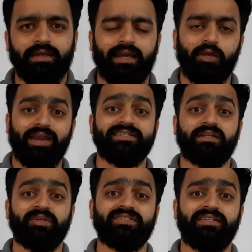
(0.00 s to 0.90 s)
हेलो
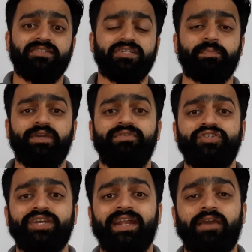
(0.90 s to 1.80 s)
गाइज नमस्ते दिस इज पी
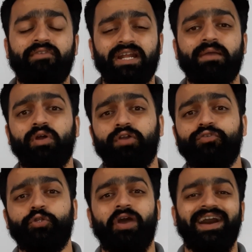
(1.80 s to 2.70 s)
वी जे एंड आई वेलकम ऑल
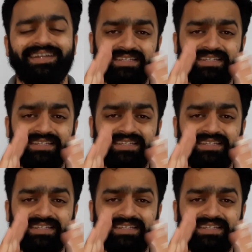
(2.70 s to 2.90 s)
ऑफ यू टू